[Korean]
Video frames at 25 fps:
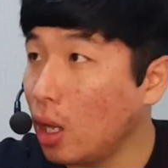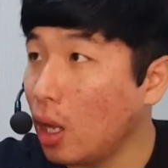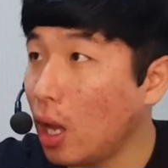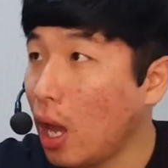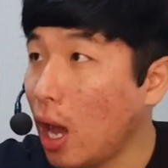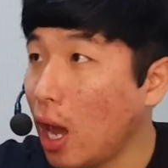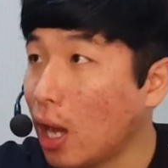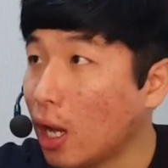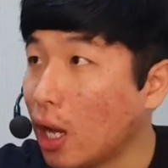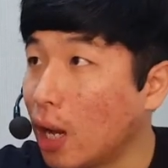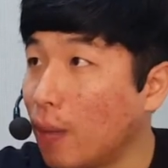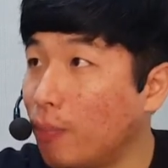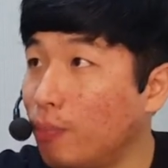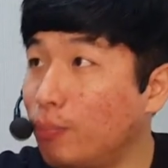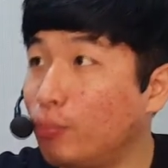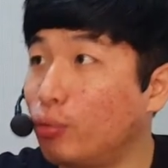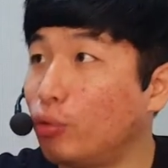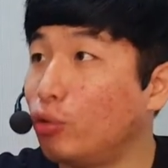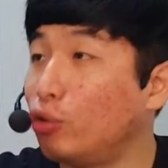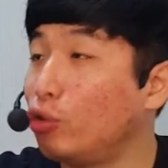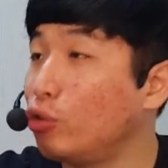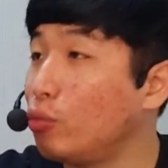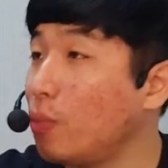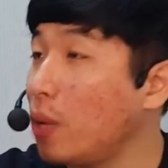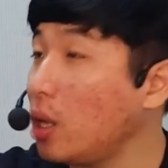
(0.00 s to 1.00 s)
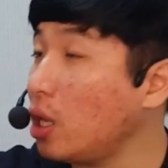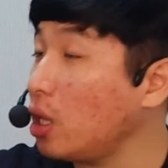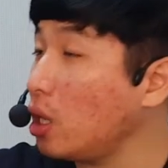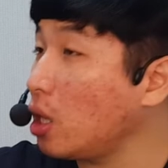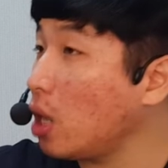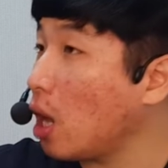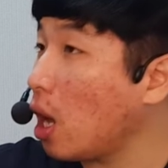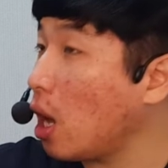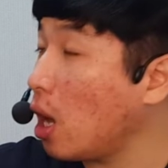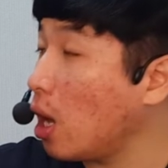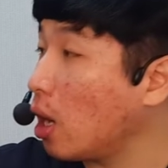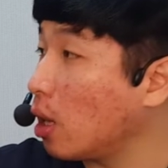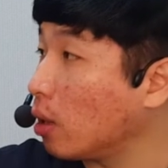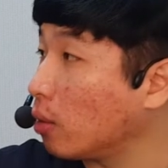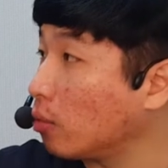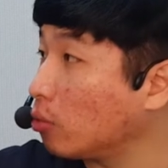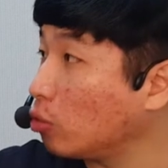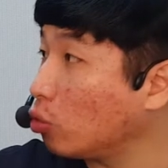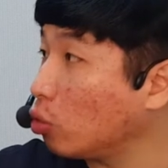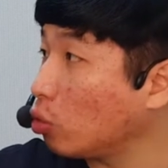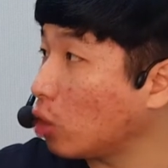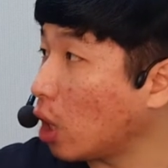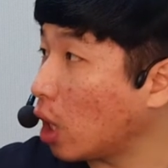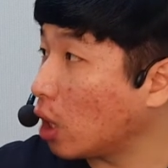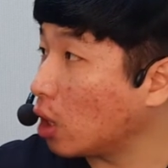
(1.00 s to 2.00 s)
베리 아까 요거트? 블루베리랑
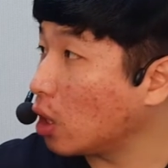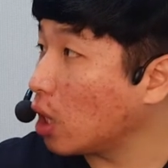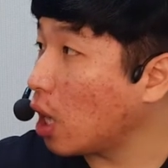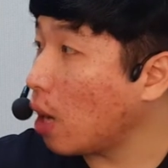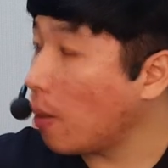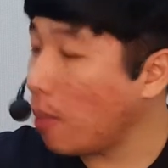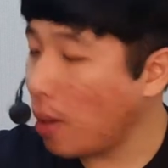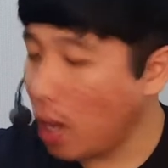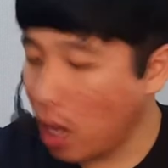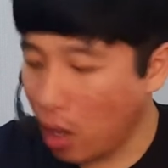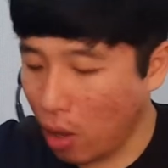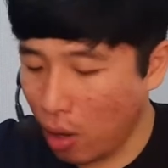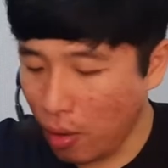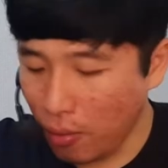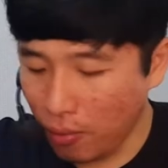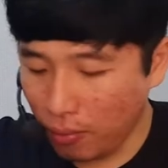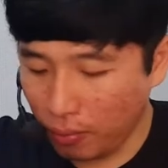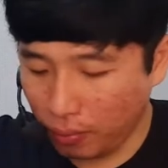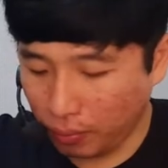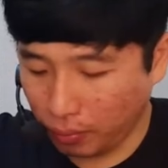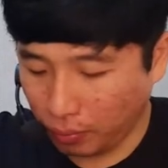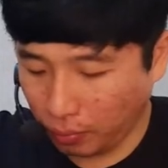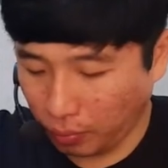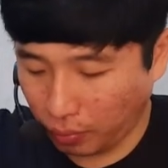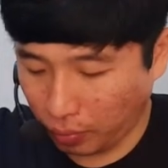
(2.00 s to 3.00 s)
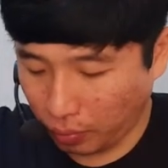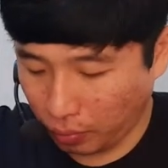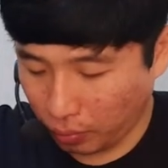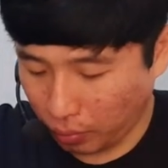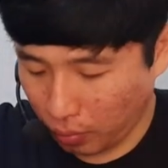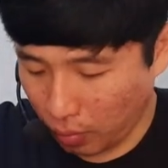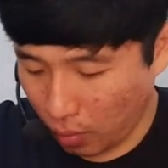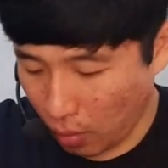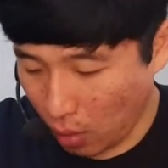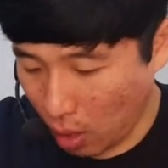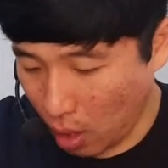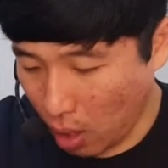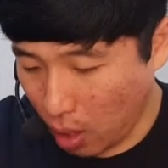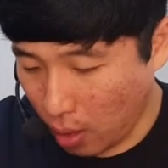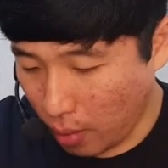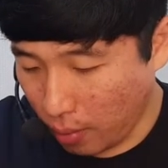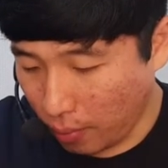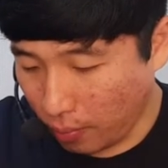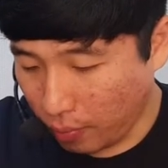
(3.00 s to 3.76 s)
또 베리. 다른가 봐요. 베리베리 네.